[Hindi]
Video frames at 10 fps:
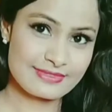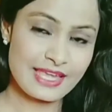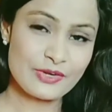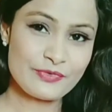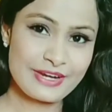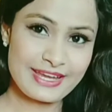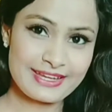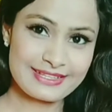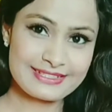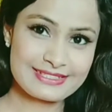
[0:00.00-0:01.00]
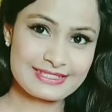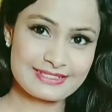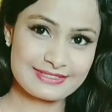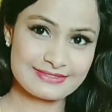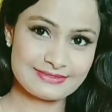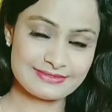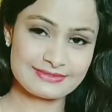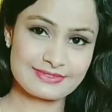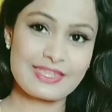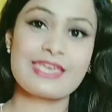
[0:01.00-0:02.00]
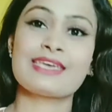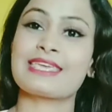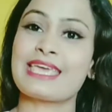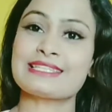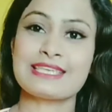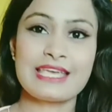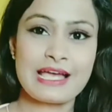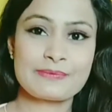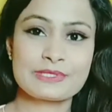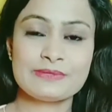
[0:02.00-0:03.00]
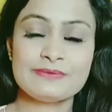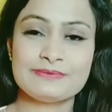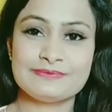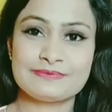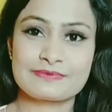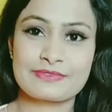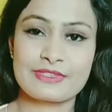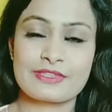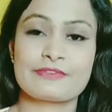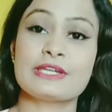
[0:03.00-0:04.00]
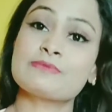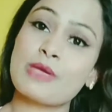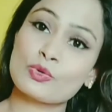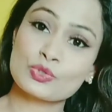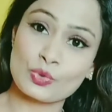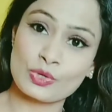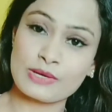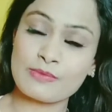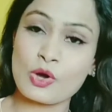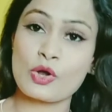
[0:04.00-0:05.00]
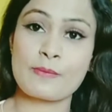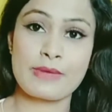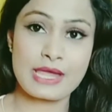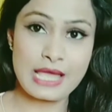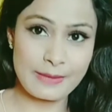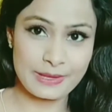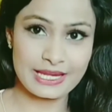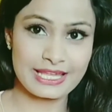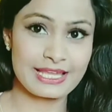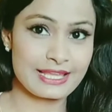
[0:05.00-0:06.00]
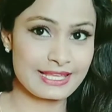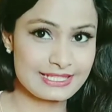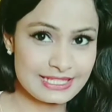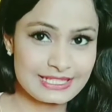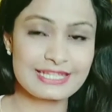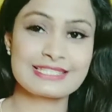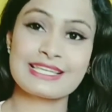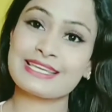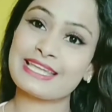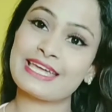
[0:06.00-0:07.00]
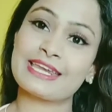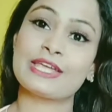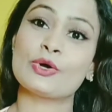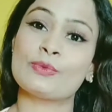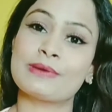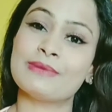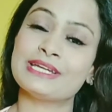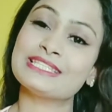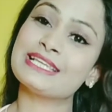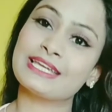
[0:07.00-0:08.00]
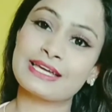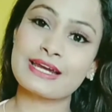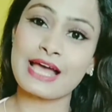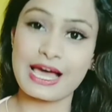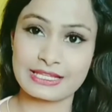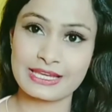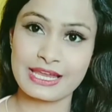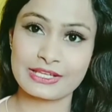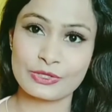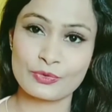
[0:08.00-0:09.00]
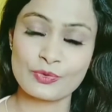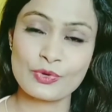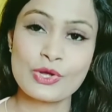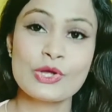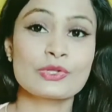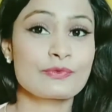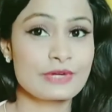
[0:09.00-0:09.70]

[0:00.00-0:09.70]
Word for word: हेलो फ्रेंड्स कैसे हैं आप सब फ्रेंड्स मैं हूँ सोनम और मैं आपके लिए इसी तरह से नए नए होम लेकर आती रहती हूँ तो